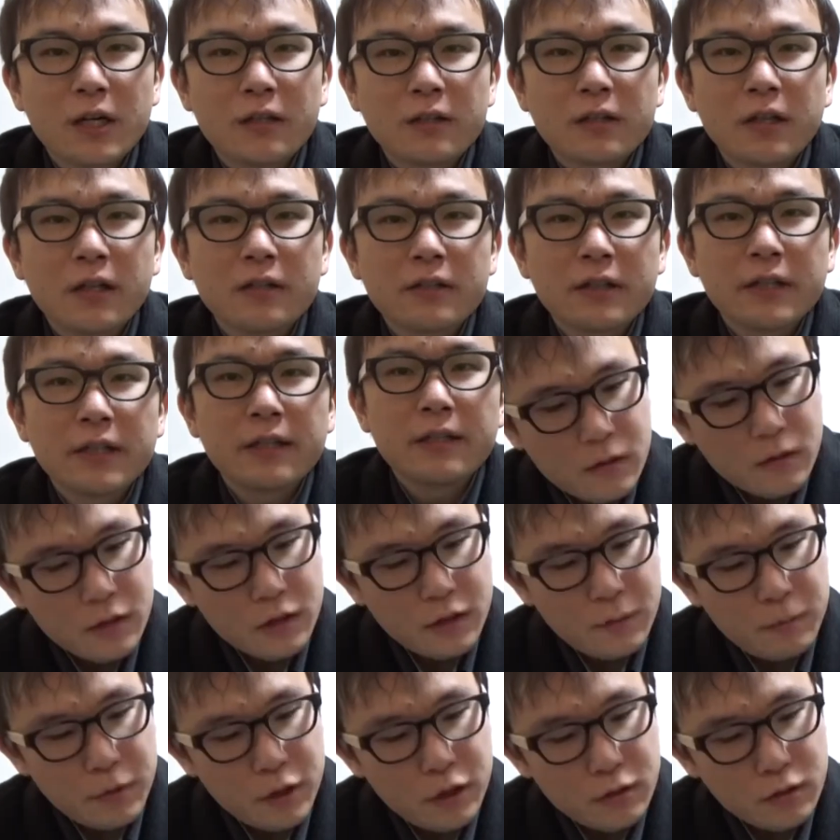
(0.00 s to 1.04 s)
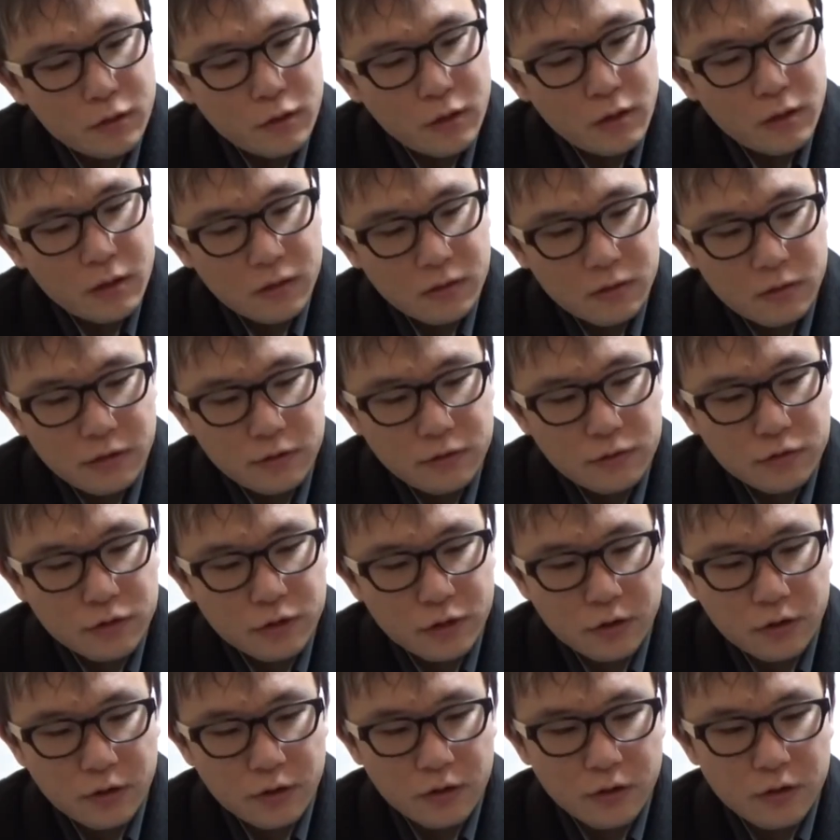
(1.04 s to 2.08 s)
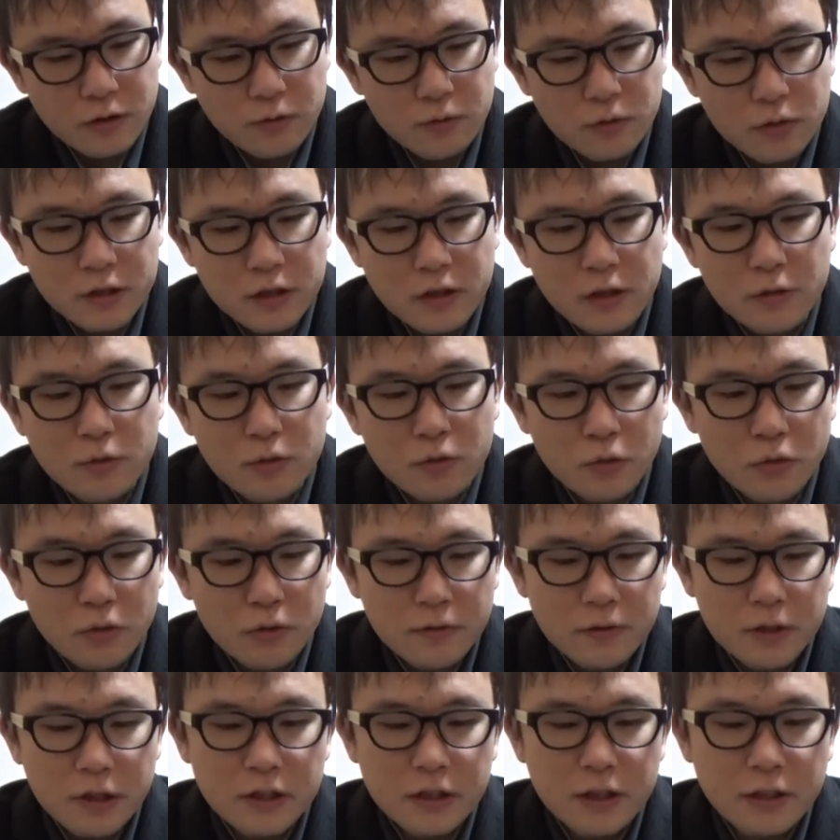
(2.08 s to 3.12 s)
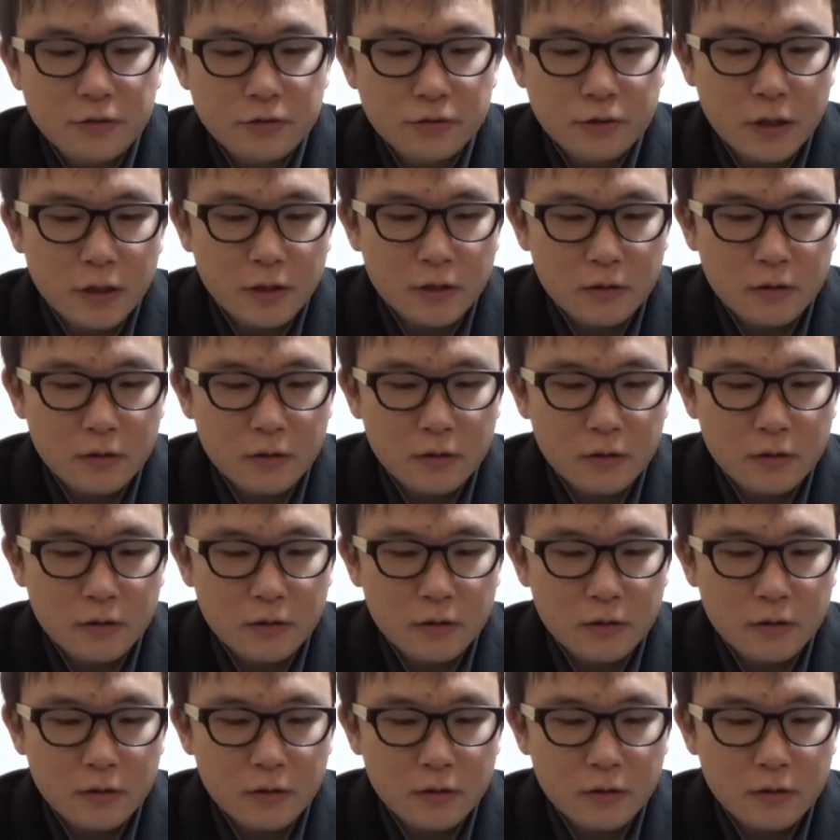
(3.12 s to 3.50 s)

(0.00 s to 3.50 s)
たんでリピーター出るんじゃないかなこれ結構いけるな